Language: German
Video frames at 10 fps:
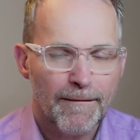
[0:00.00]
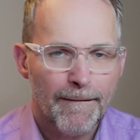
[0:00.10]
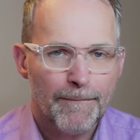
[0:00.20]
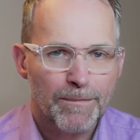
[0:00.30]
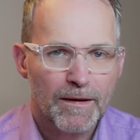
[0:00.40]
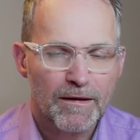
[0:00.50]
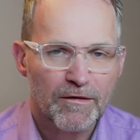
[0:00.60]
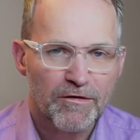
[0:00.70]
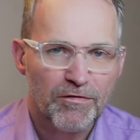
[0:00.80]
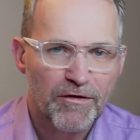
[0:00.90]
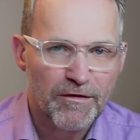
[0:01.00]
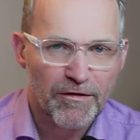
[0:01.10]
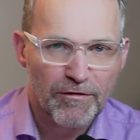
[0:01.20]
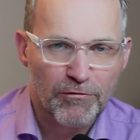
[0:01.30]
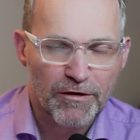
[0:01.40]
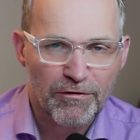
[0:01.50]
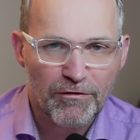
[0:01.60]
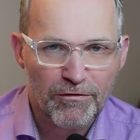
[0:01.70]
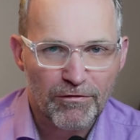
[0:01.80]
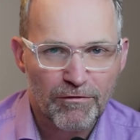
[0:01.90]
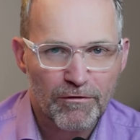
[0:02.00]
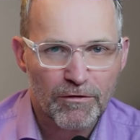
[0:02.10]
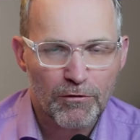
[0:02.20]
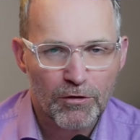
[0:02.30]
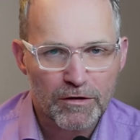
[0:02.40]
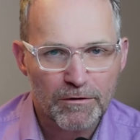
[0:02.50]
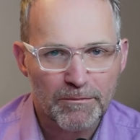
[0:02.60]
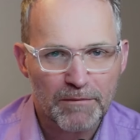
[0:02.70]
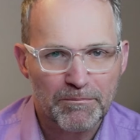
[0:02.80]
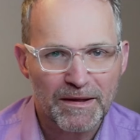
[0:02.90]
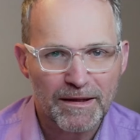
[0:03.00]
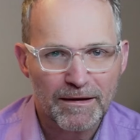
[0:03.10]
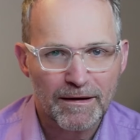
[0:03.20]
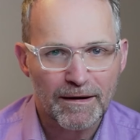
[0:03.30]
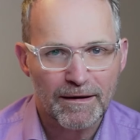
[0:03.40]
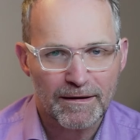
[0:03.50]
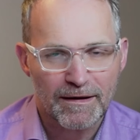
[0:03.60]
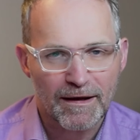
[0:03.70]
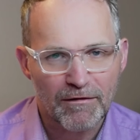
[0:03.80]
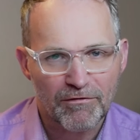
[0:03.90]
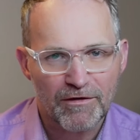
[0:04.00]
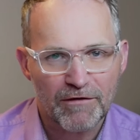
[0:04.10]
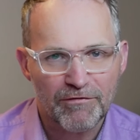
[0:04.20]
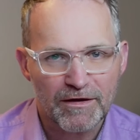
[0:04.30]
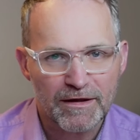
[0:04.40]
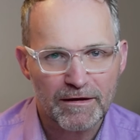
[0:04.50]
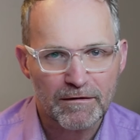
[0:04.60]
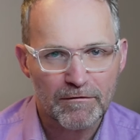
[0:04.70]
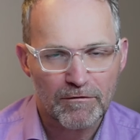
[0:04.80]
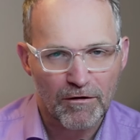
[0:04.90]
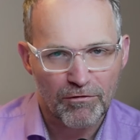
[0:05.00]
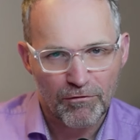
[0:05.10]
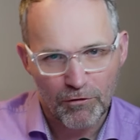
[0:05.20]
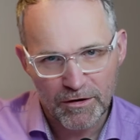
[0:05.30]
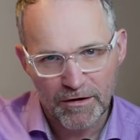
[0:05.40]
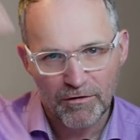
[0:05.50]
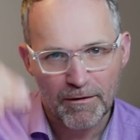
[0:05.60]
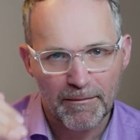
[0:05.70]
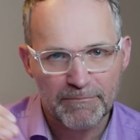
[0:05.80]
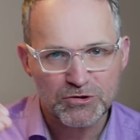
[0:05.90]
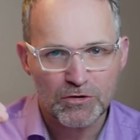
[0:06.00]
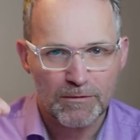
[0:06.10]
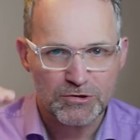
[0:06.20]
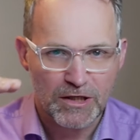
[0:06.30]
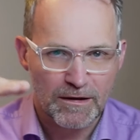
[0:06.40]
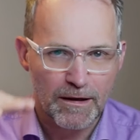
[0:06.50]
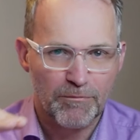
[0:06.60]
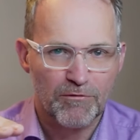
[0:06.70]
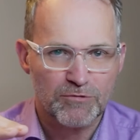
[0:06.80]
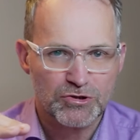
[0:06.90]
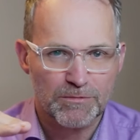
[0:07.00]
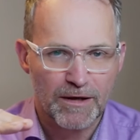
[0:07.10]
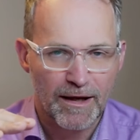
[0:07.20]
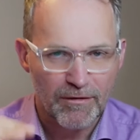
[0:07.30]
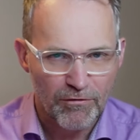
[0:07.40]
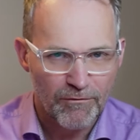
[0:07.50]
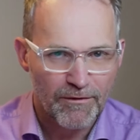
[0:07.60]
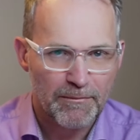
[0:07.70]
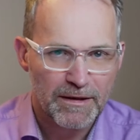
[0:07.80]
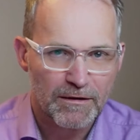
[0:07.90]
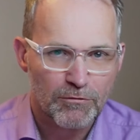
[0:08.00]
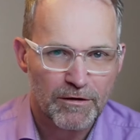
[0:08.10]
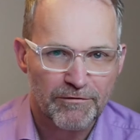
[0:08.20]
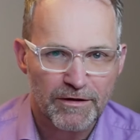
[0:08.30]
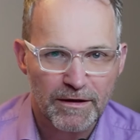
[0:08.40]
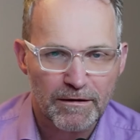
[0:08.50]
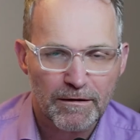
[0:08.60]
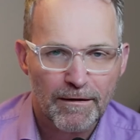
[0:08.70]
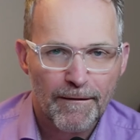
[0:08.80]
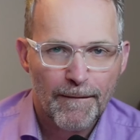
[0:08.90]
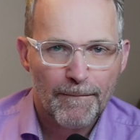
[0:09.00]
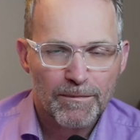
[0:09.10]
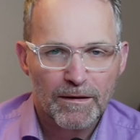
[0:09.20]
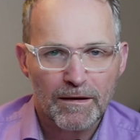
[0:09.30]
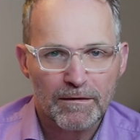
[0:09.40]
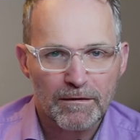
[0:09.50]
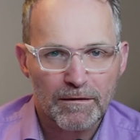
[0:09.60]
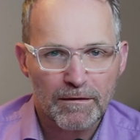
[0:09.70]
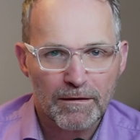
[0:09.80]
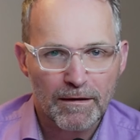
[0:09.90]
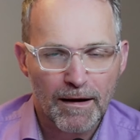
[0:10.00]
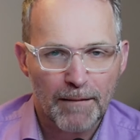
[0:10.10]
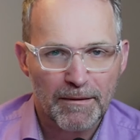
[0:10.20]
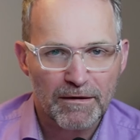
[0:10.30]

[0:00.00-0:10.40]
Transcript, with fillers: Äh, die Zielsetzung ist es, äh, Leute mit niedrigem Gehalt, die ganz wenig verdienen, das orientiert sich immer am Steuerbescheid, da gibt es eine bestimmte Grenze und wenn man darunter verdient, dann äh, kann man